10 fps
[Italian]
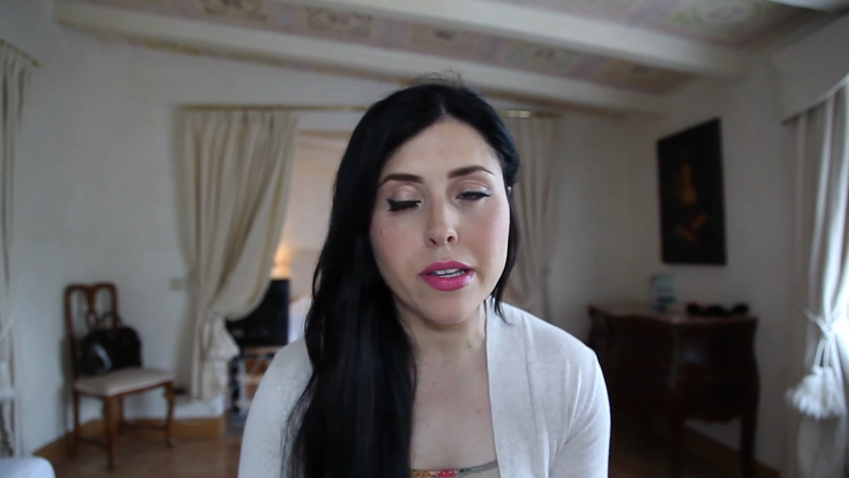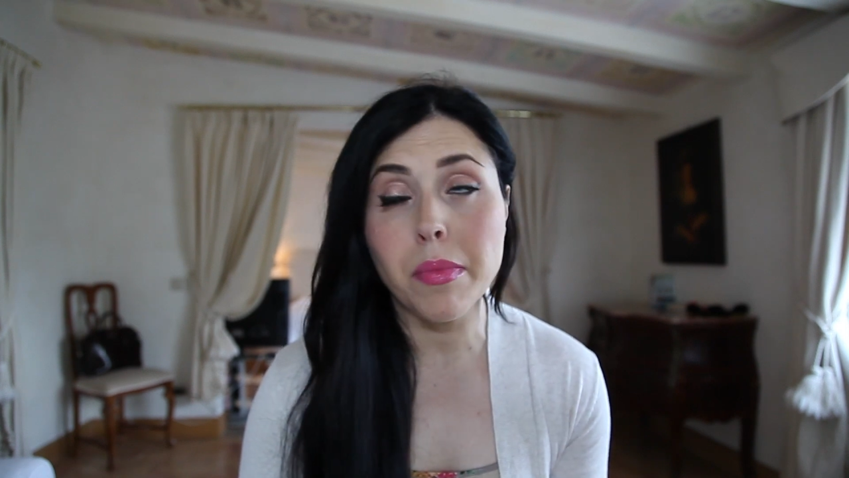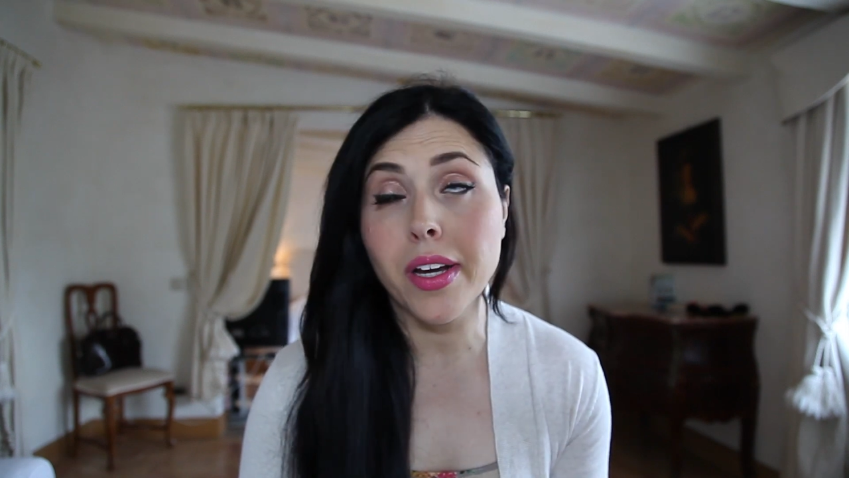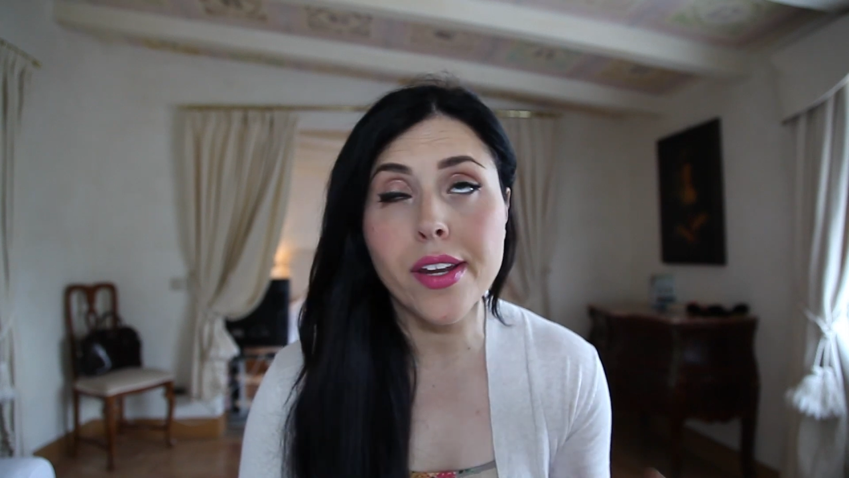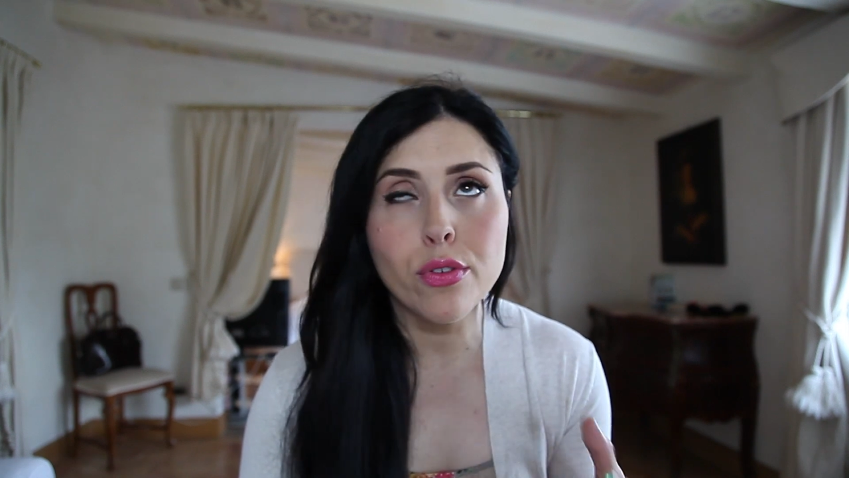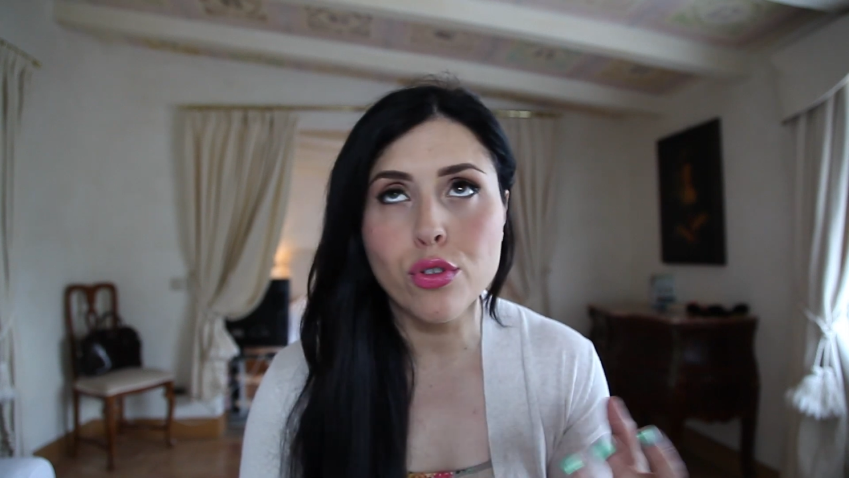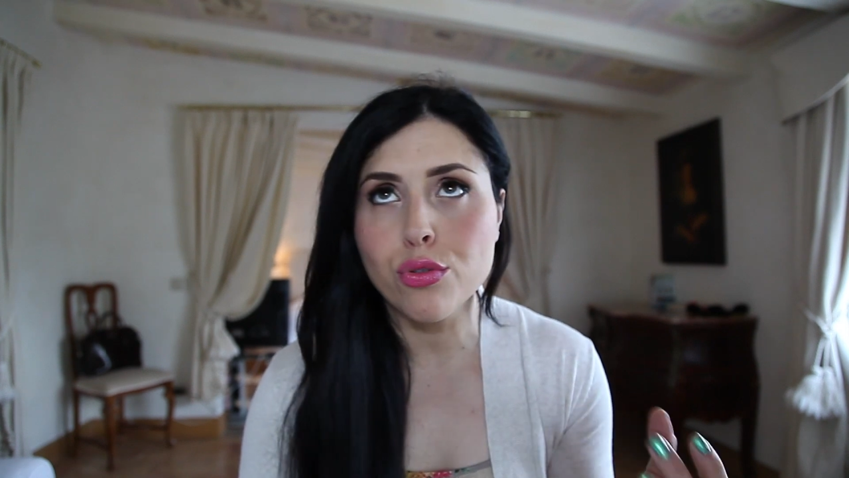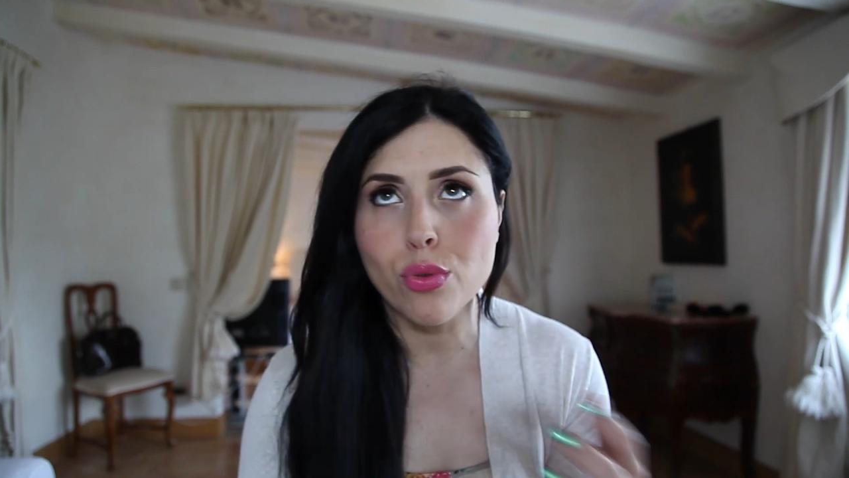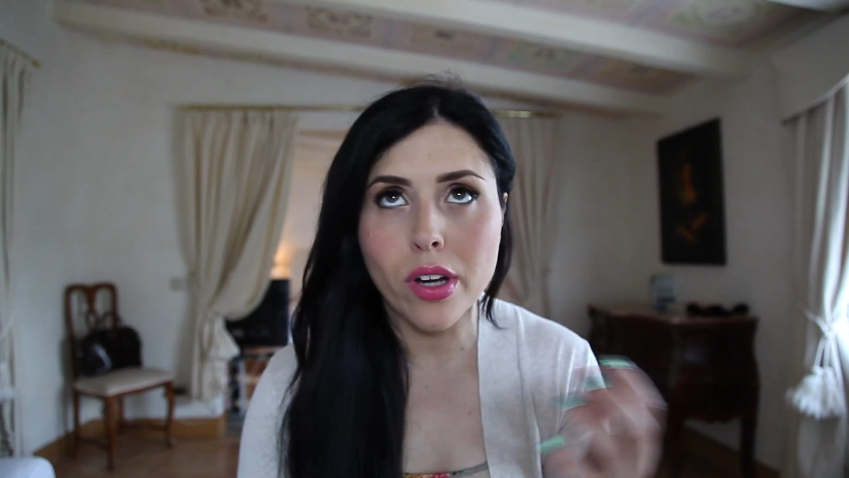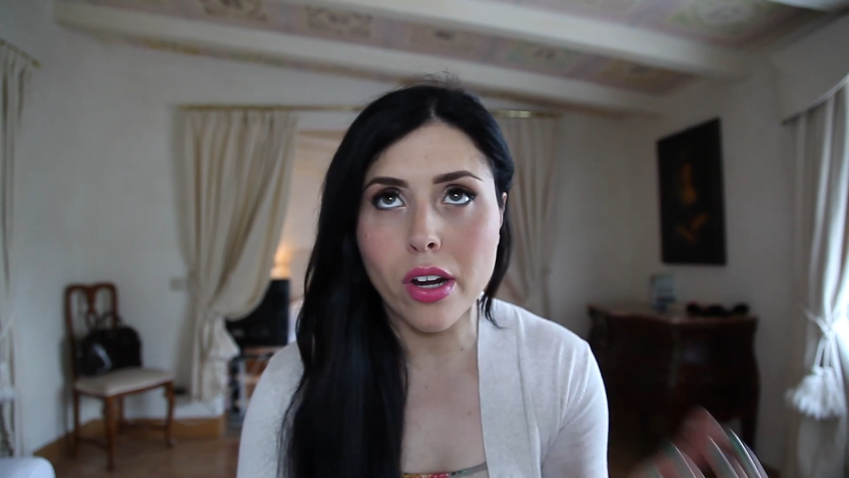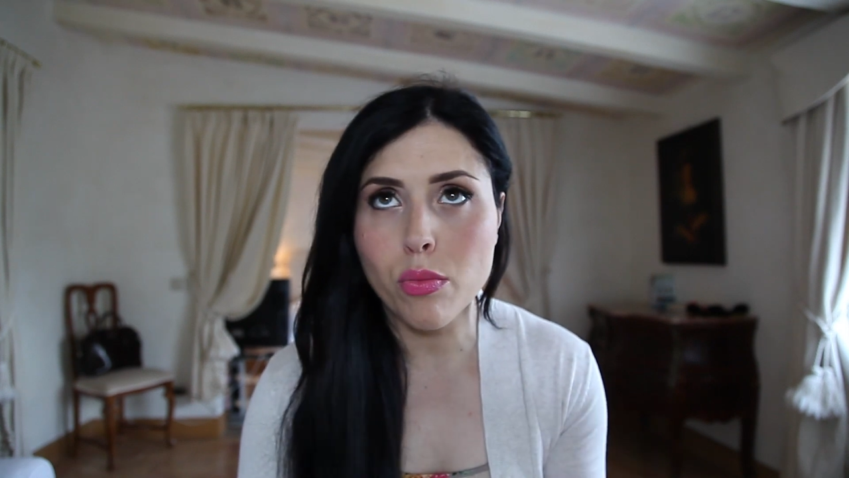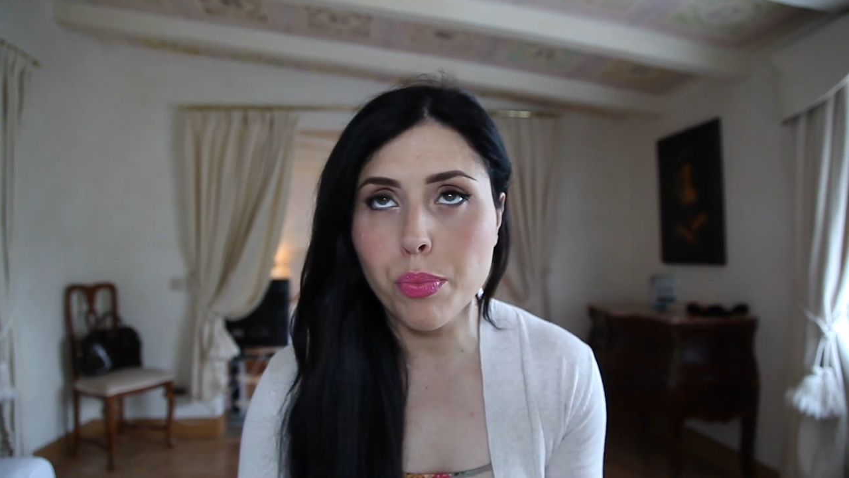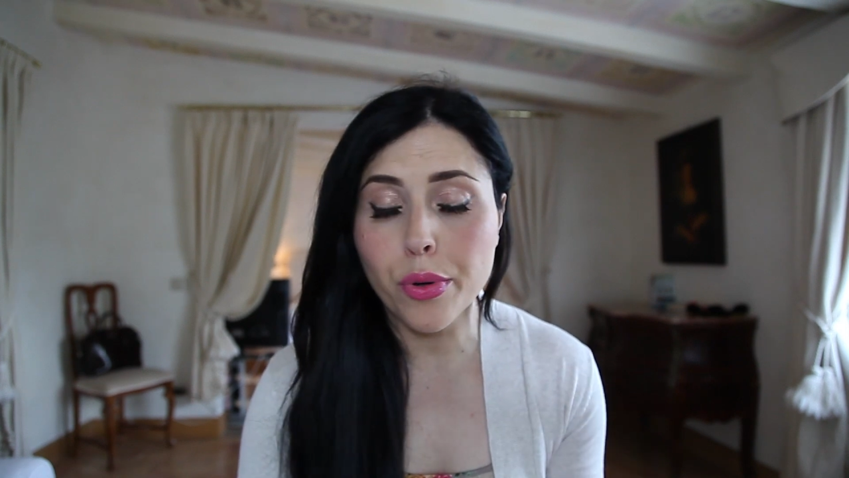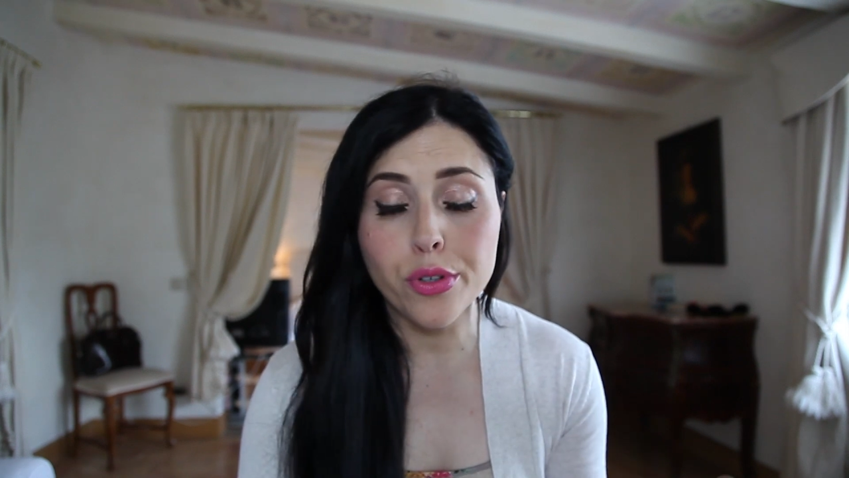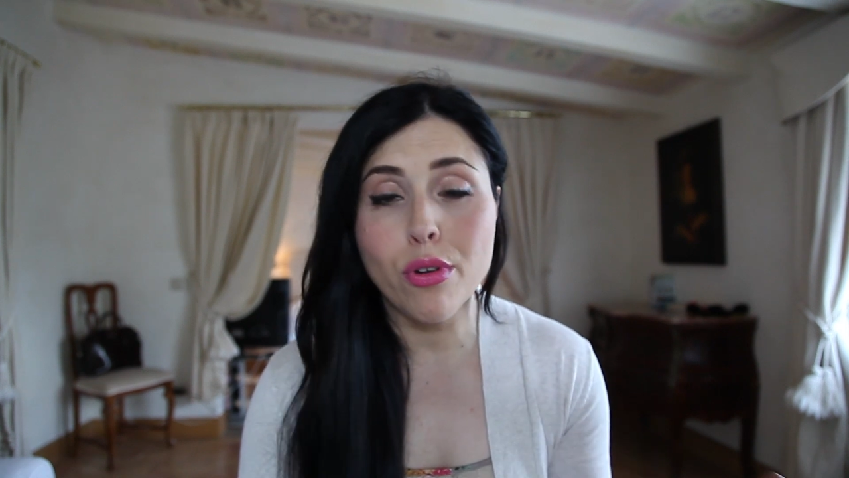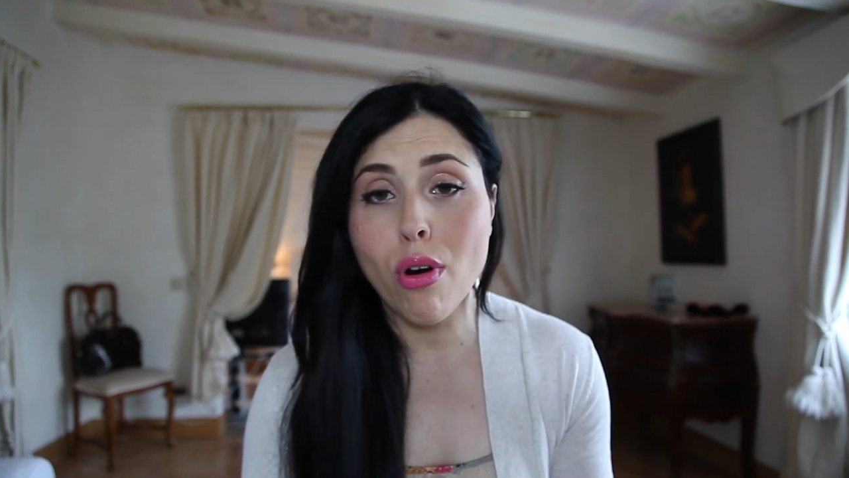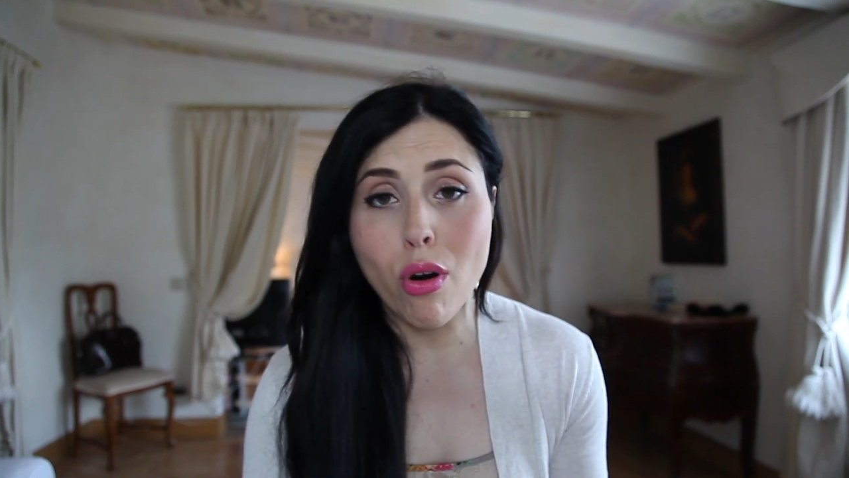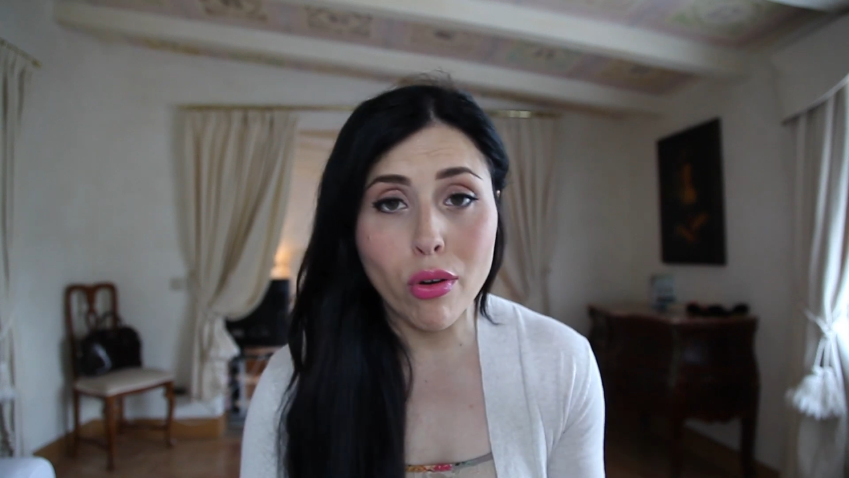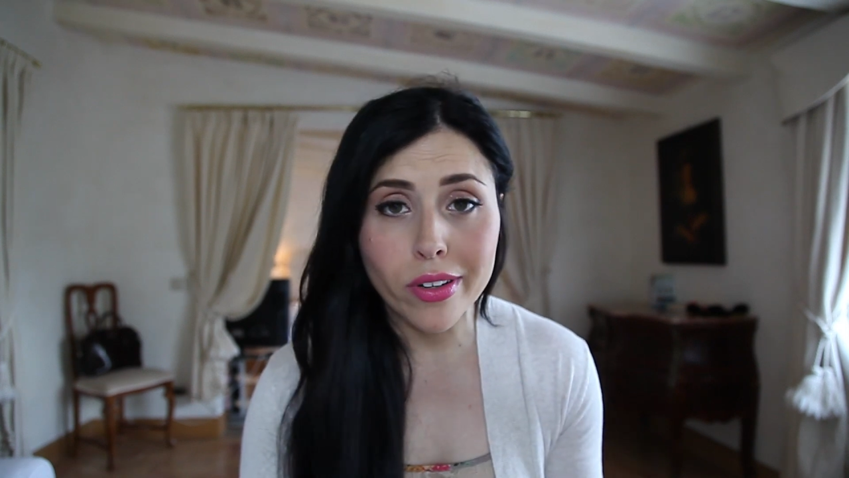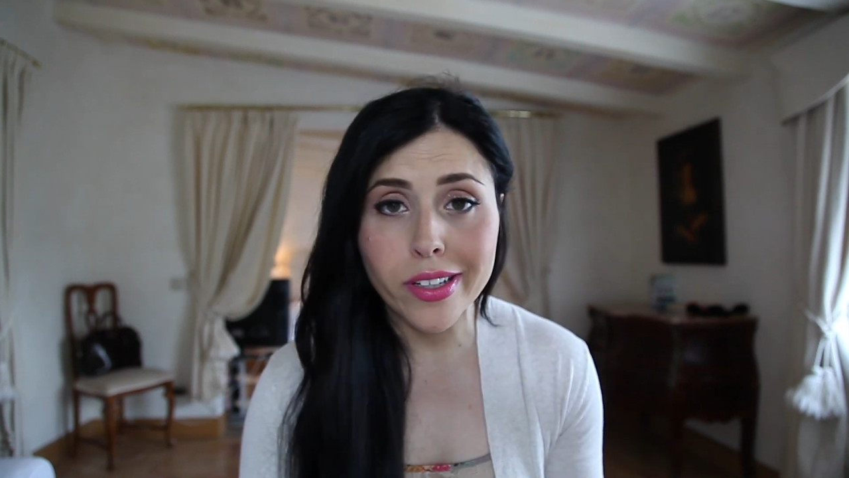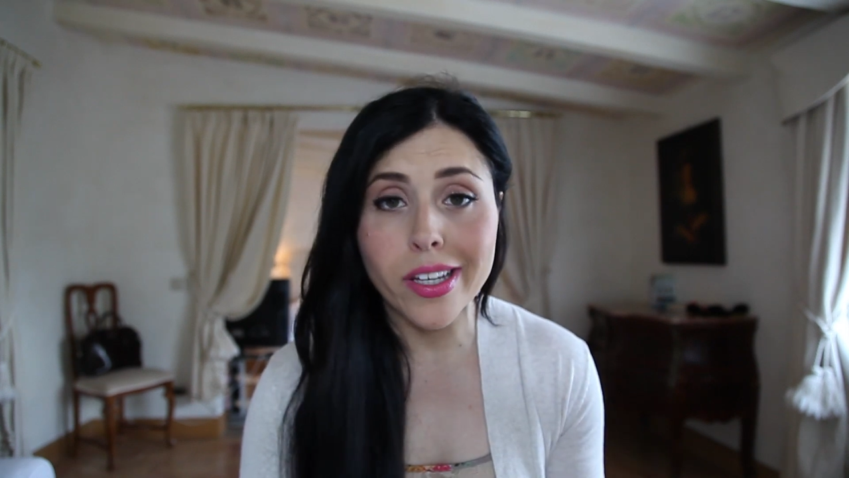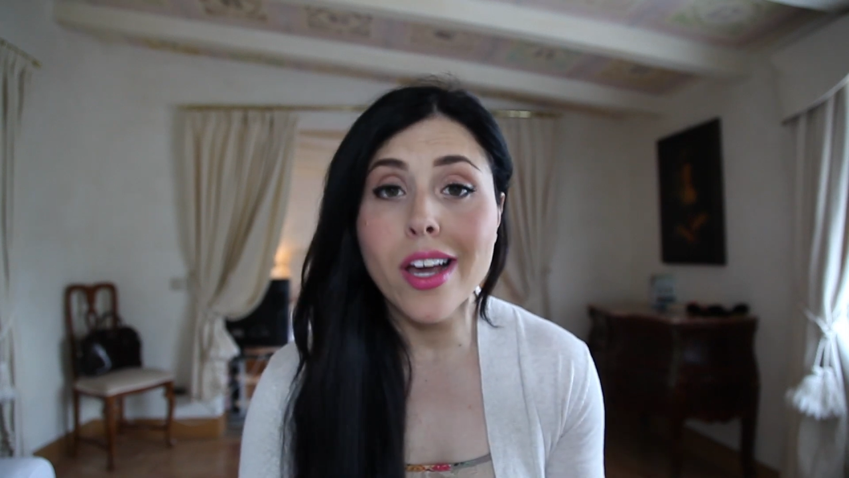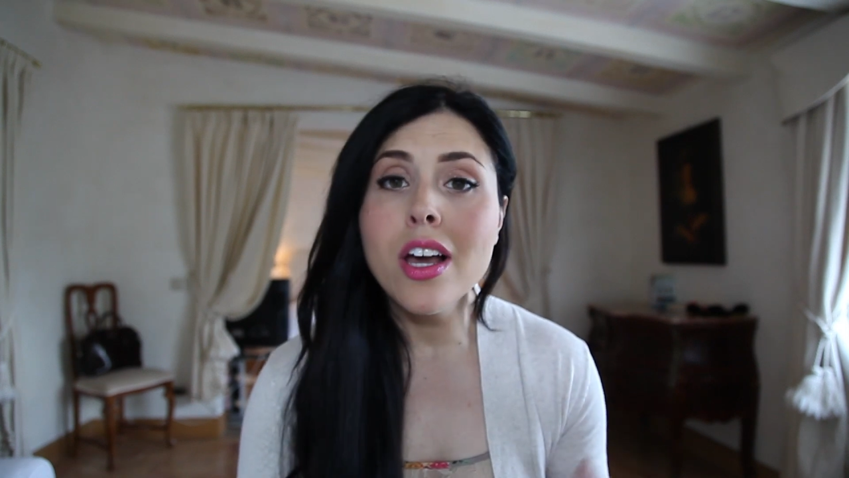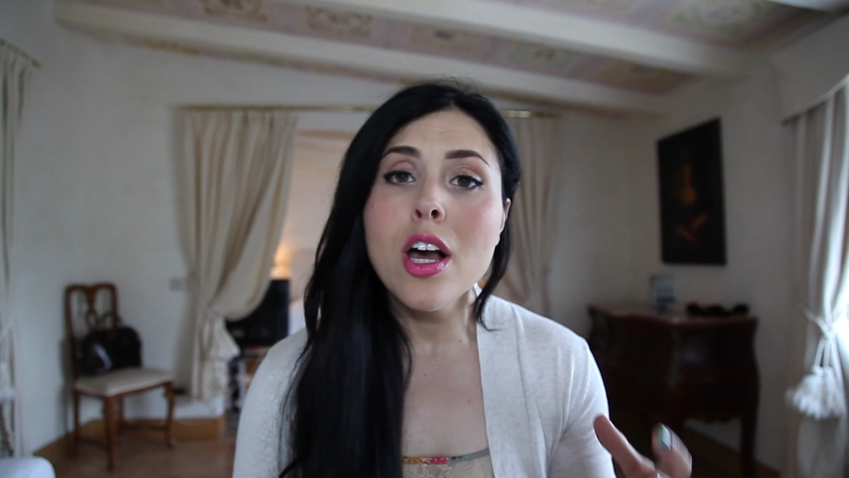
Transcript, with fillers: se magari voglio truccare un po' gli occhi,